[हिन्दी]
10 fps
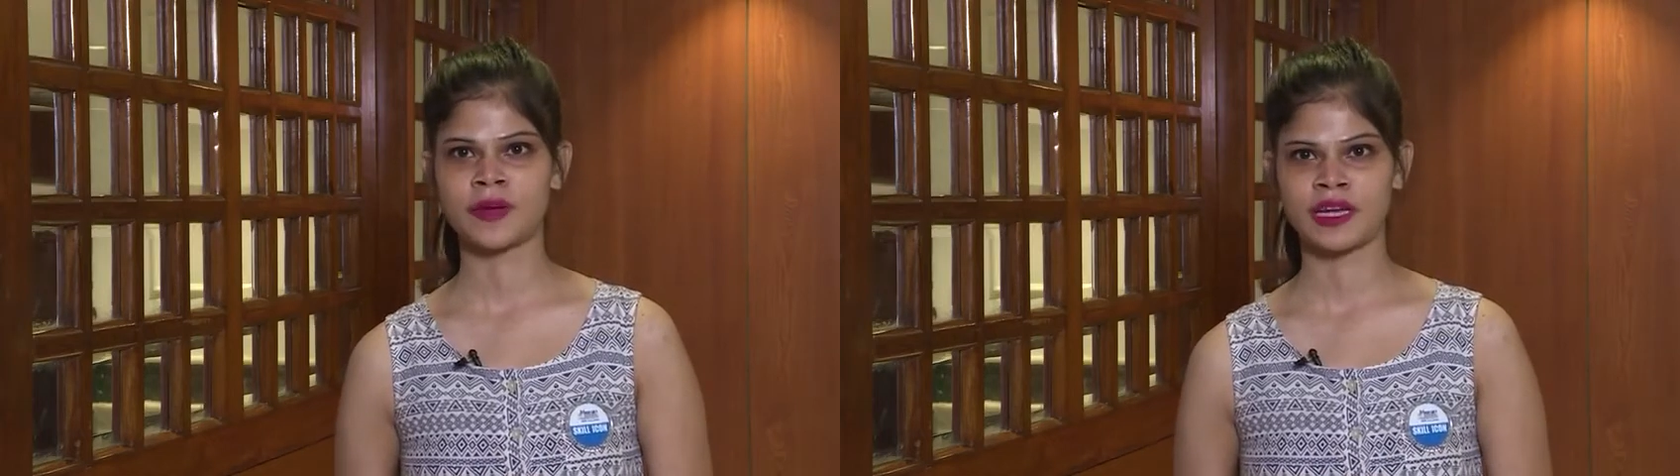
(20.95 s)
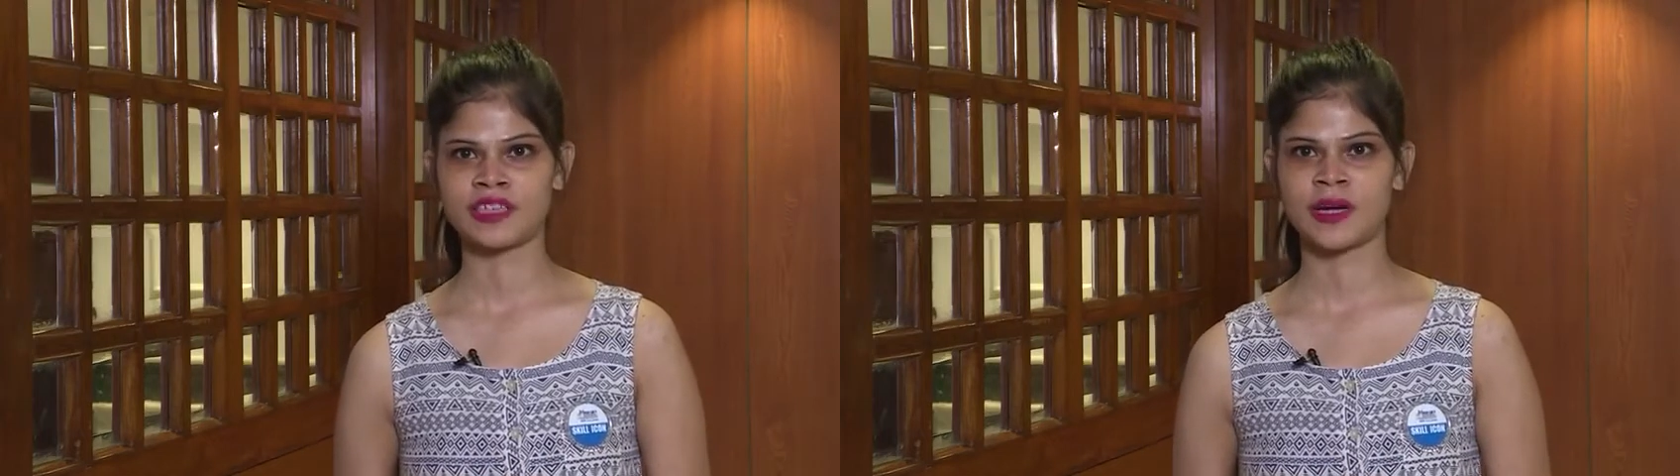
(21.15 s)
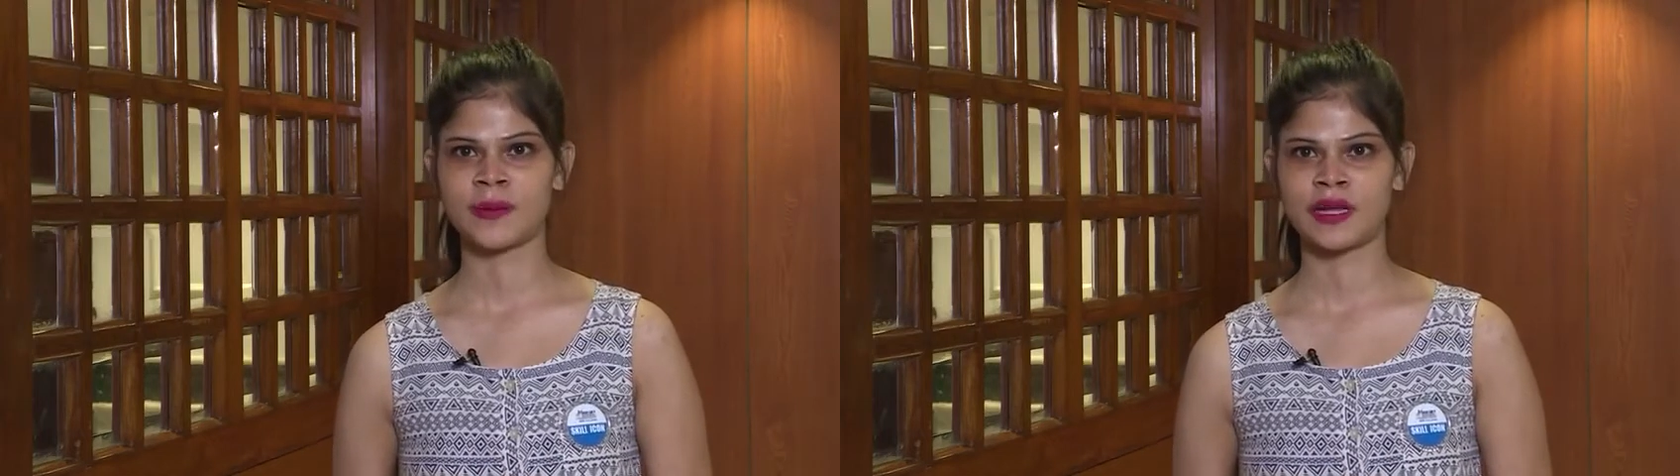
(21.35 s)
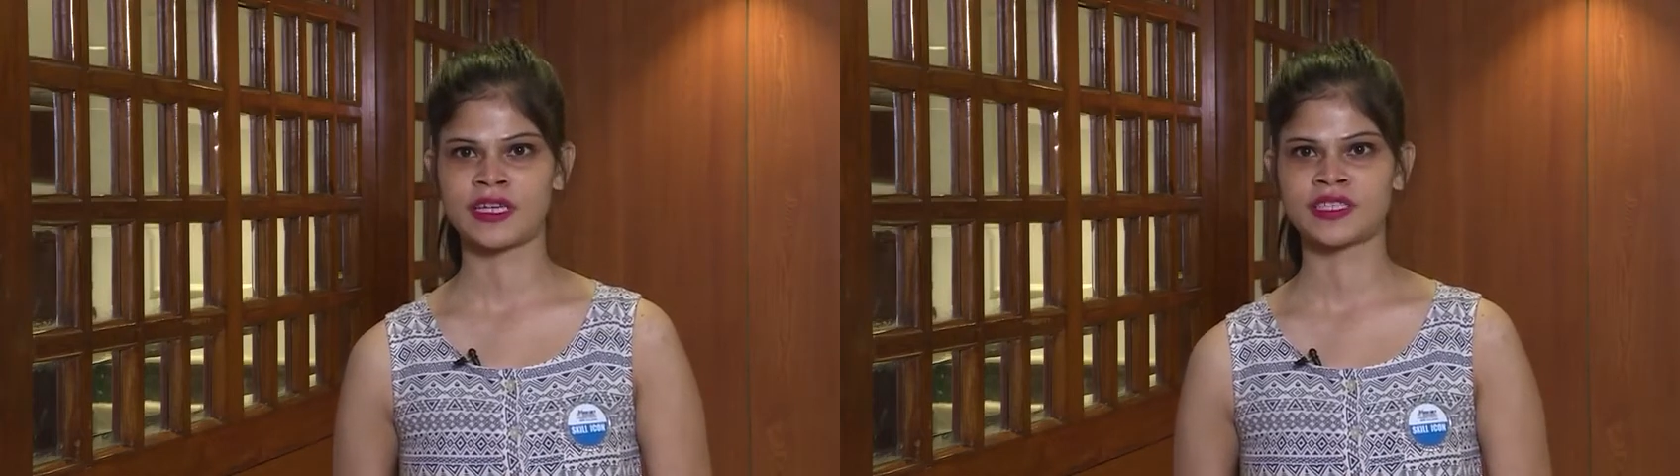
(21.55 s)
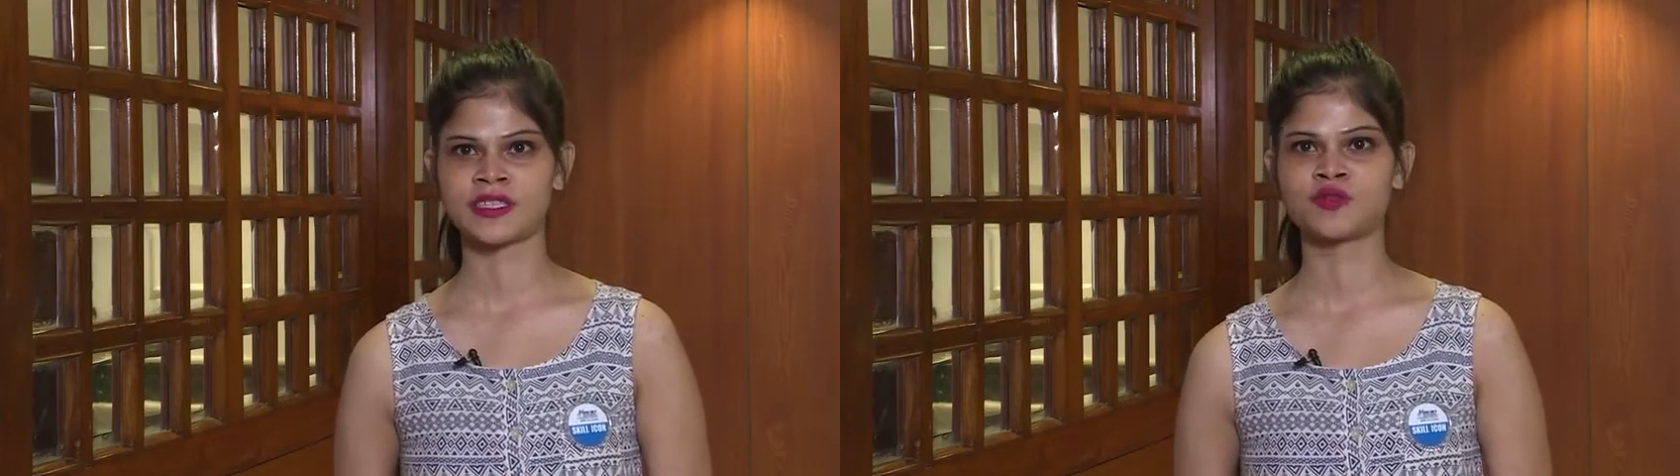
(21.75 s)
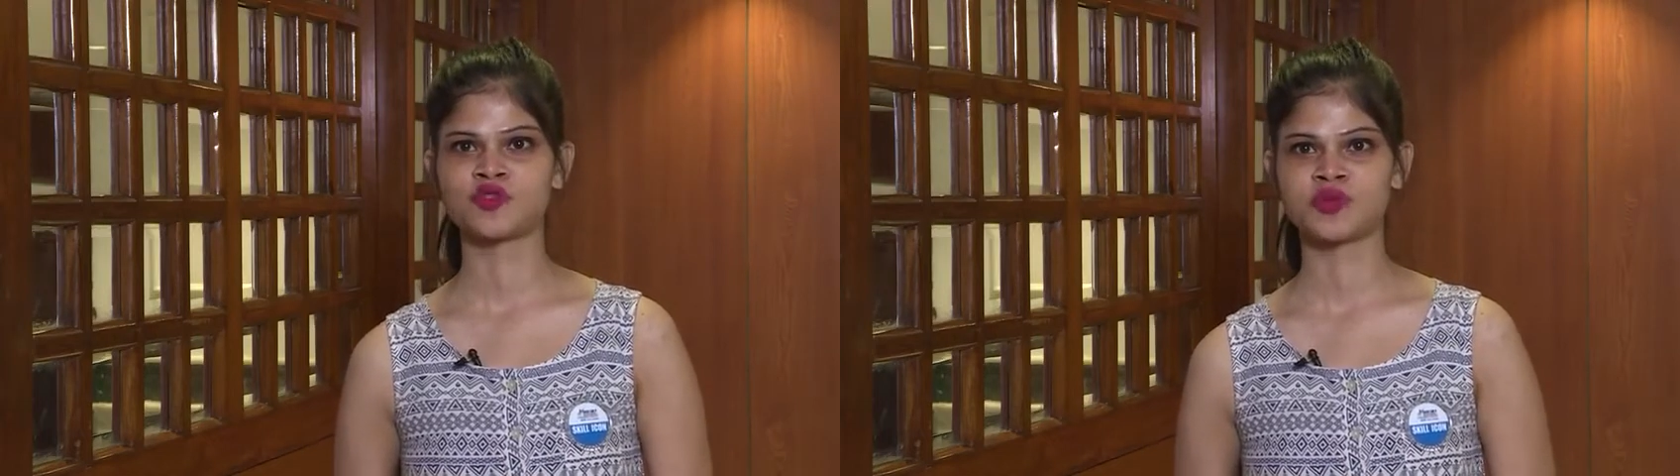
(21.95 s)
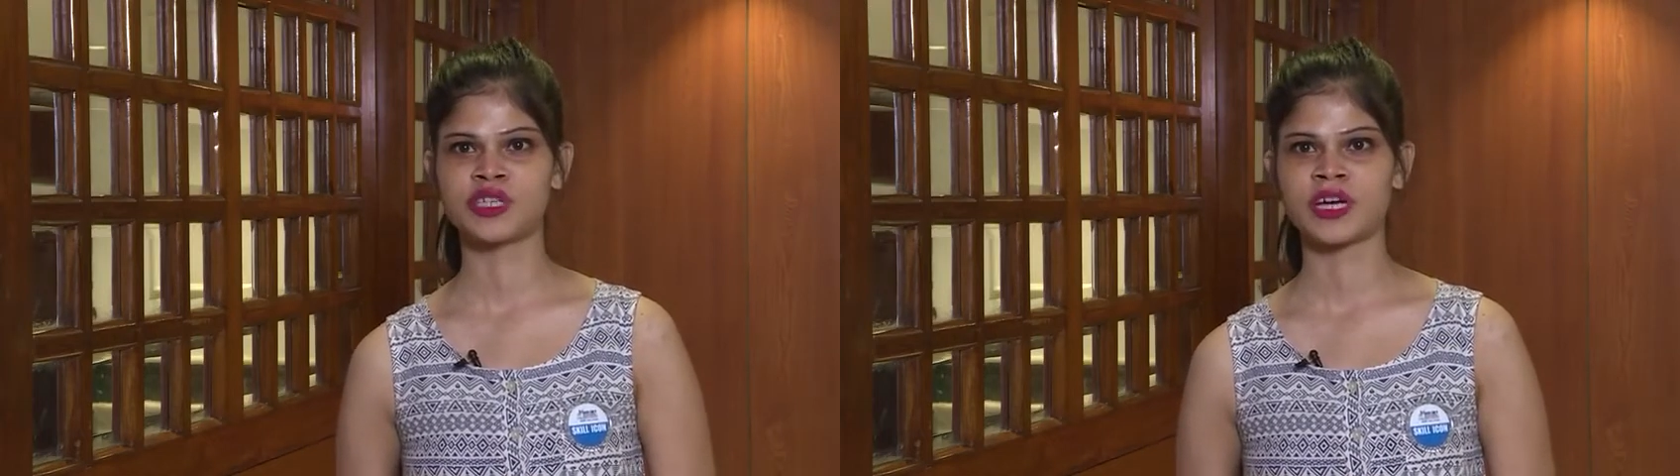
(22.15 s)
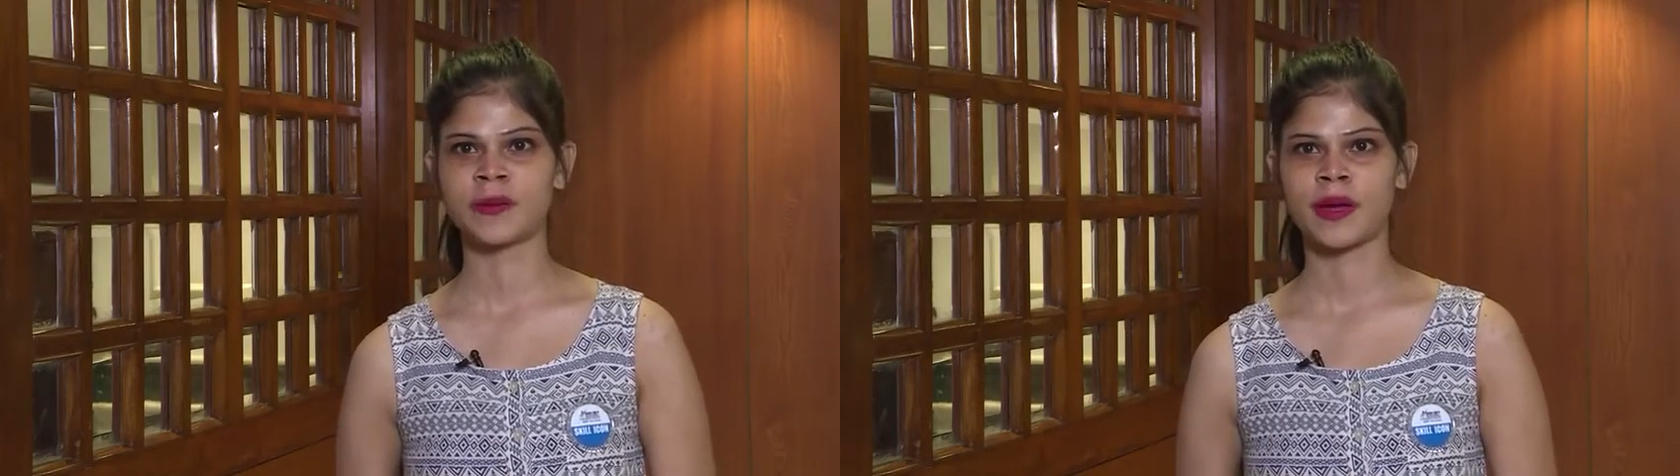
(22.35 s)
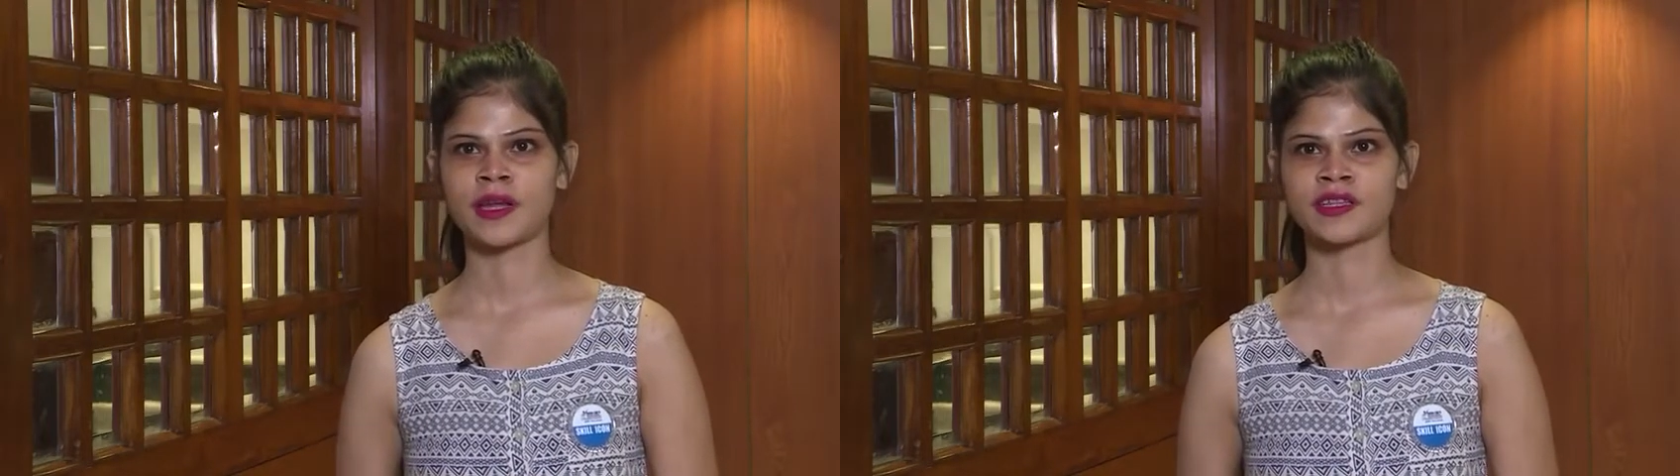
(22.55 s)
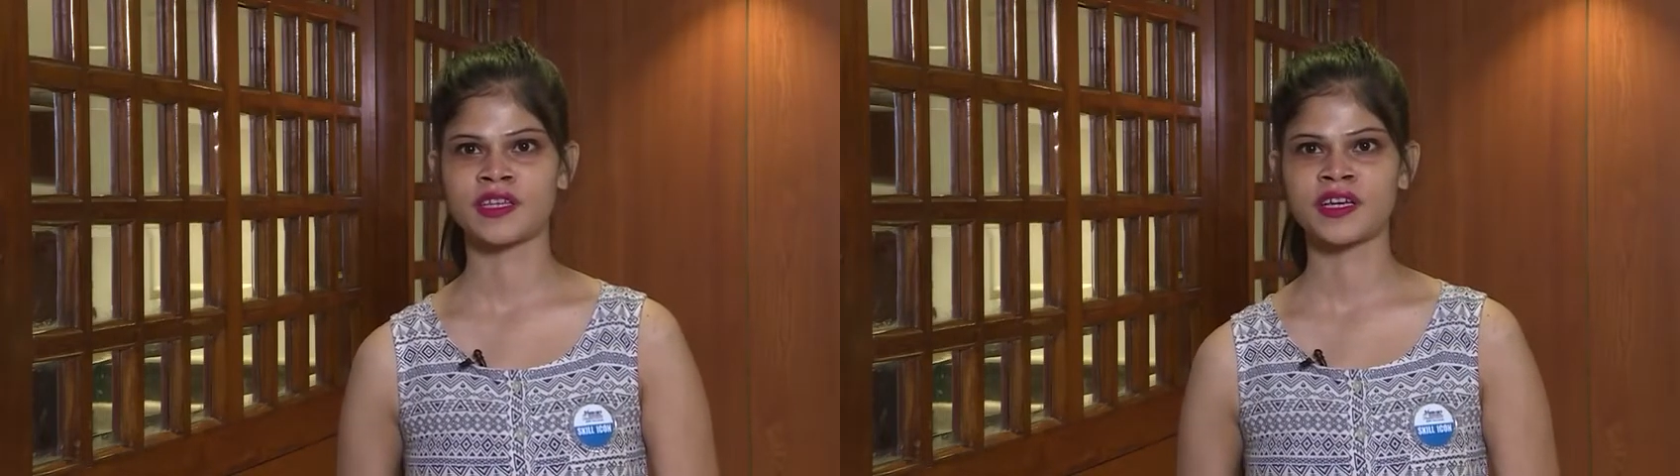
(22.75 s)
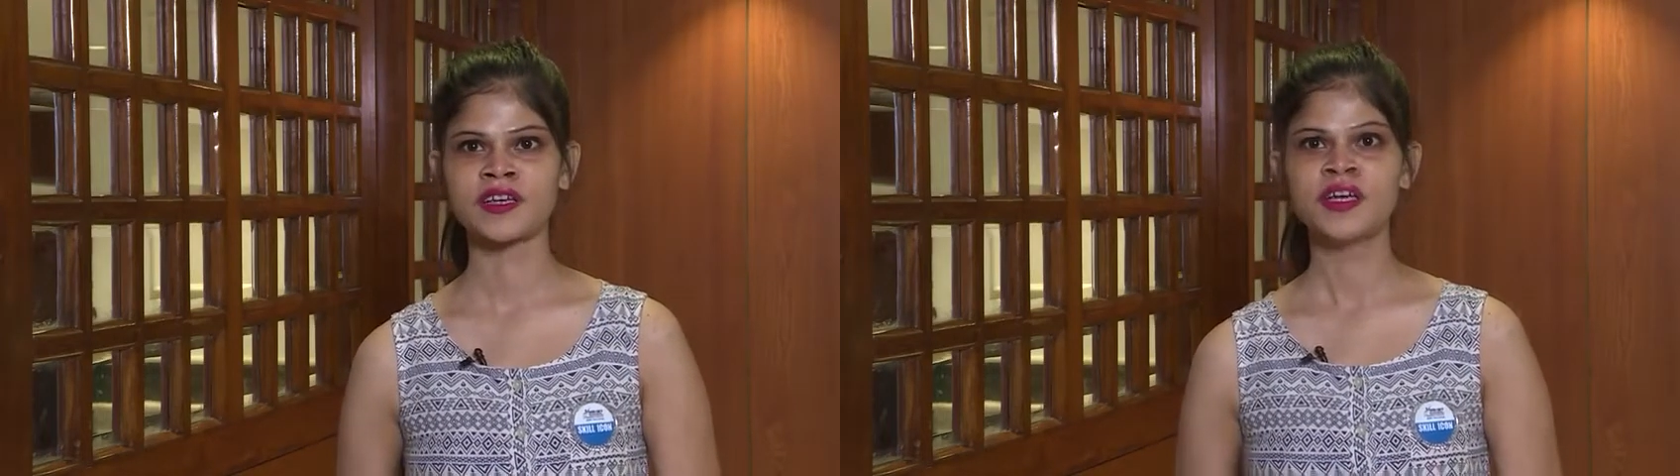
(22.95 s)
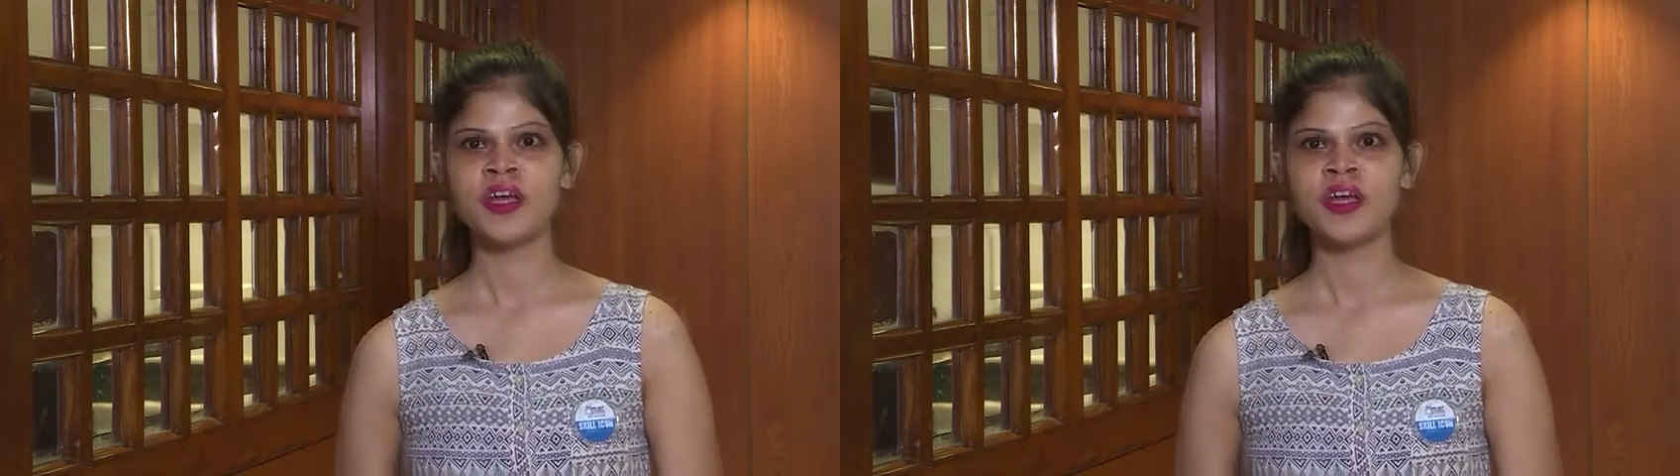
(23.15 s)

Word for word: करने जा पा रहे थे कुछ भी नहीं कर पा रहे थे